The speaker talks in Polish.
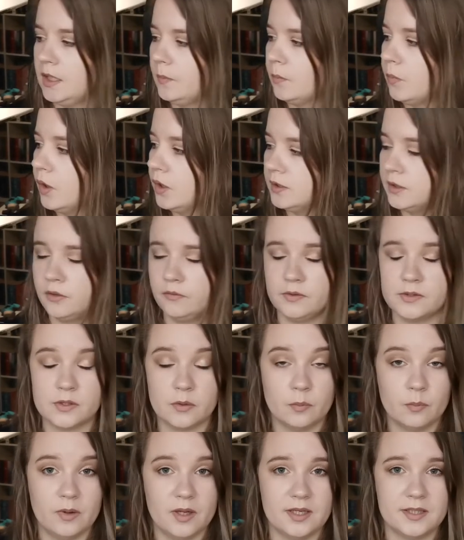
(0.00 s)
Jej
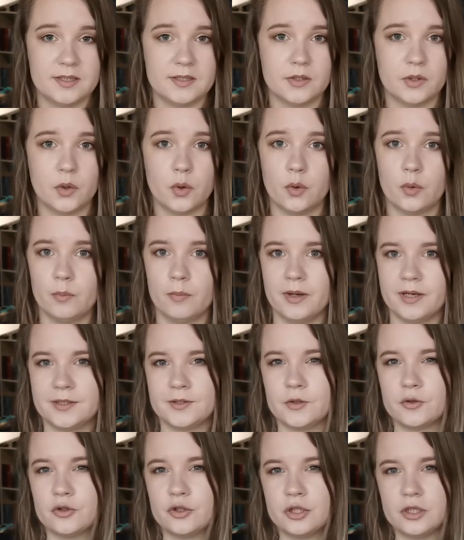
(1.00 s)
bohaterowie są bardzo,
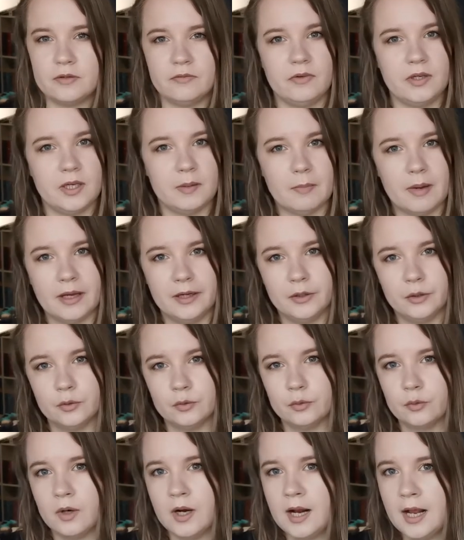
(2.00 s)
bardzo żywi,
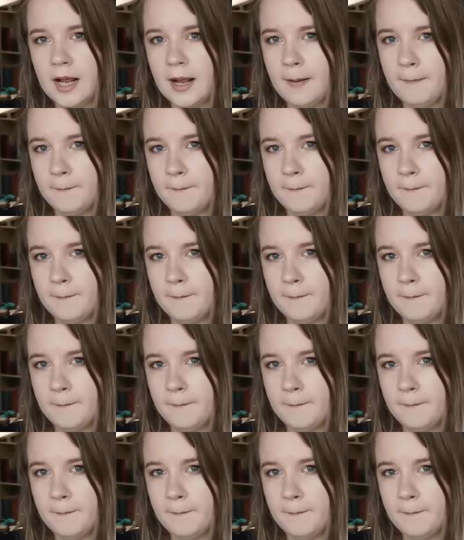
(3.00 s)
mają,